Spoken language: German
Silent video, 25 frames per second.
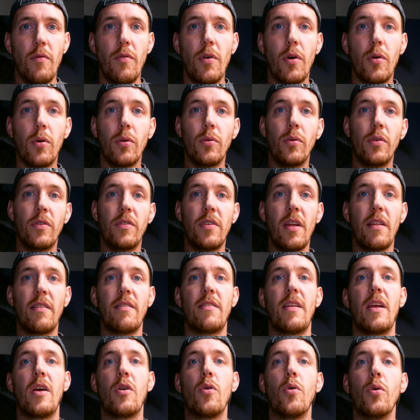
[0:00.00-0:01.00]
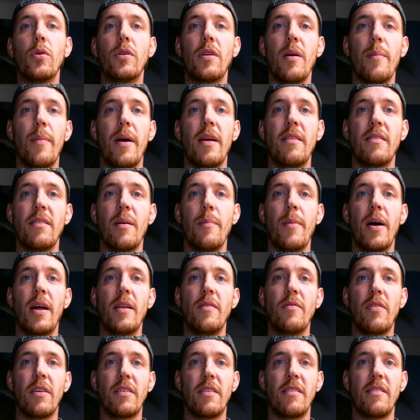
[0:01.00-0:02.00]
wir gucken uns jetzt den Code gemeinsam
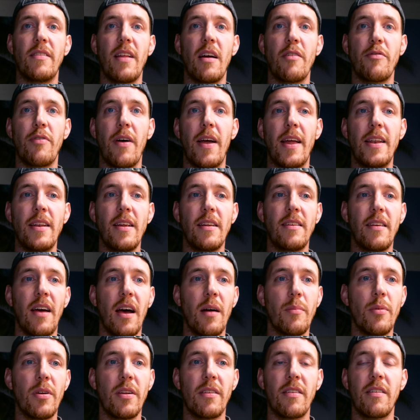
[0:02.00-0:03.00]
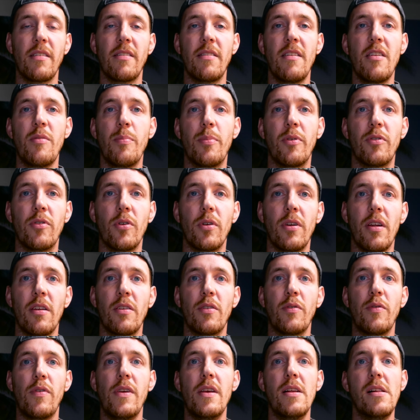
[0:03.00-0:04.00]
an, was ich da verändert habe. Das ist nicht
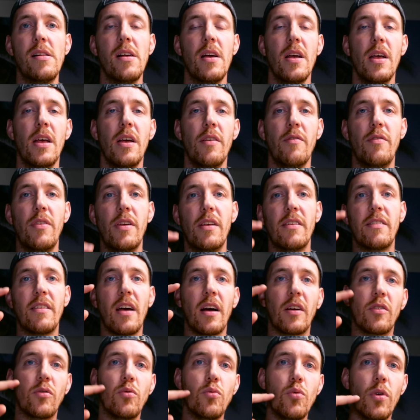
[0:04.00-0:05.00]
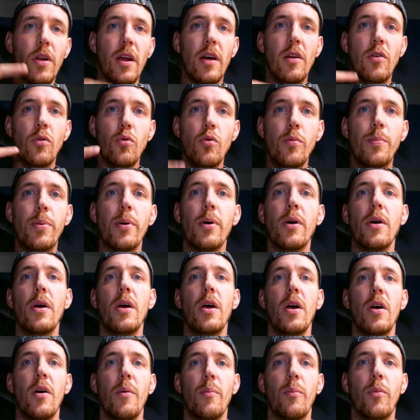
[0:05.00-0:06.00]
besonders viel. Wie gesagt, nur der Loop
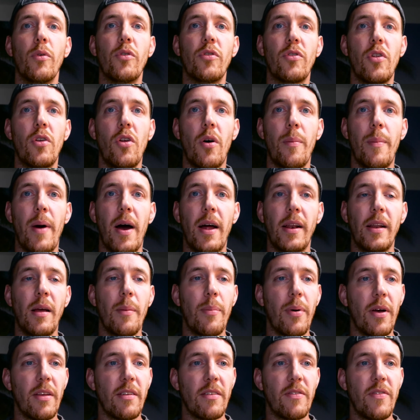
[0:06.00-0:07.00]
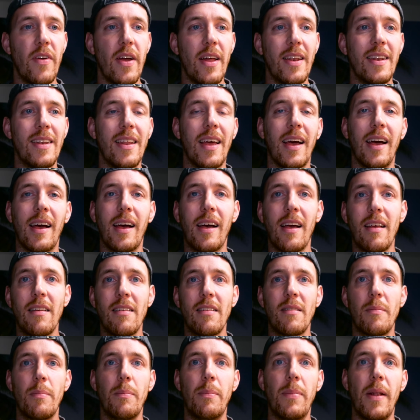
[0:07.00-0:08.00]
musste nochmal angepasst werden. Der
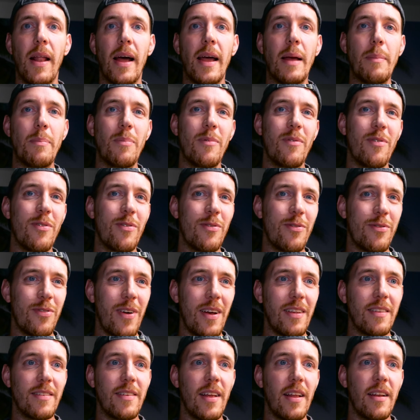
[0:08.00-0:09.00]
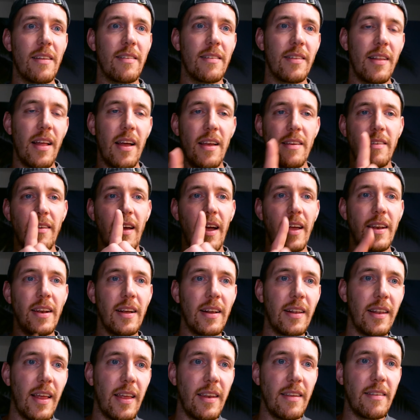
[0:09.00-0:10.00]
Rest bleibt fast alles gleich. Eine
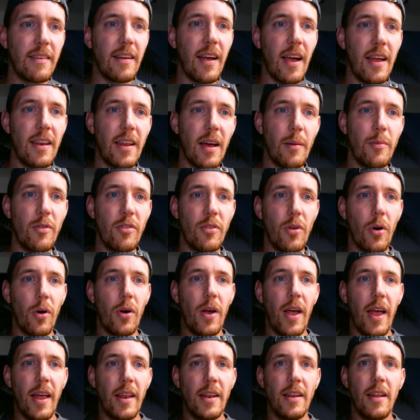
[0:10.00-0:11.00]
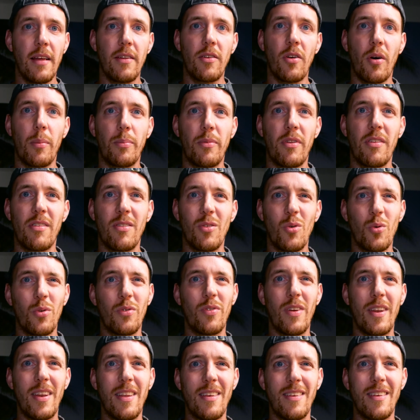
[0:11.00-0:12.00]
Kleinigkeit habe ich noch geändert. Ob das
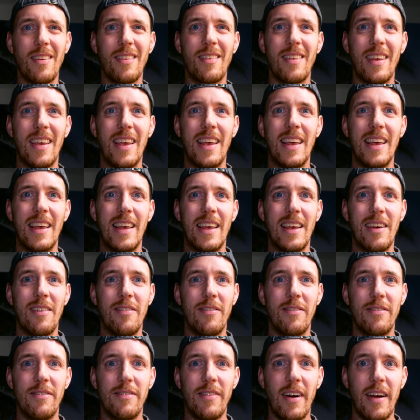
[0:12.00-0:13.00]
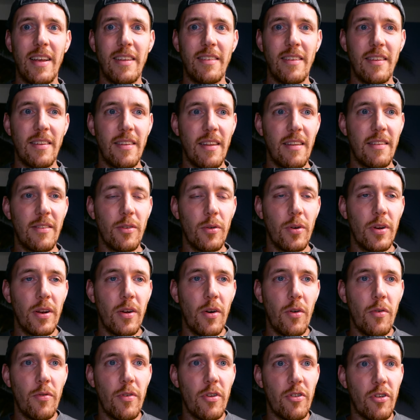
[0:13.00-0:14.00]
notwendig ist, weiß ich nicht so
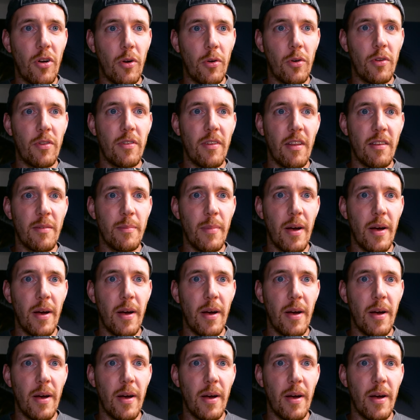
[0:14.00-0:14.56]
genau. Wir schauen uns das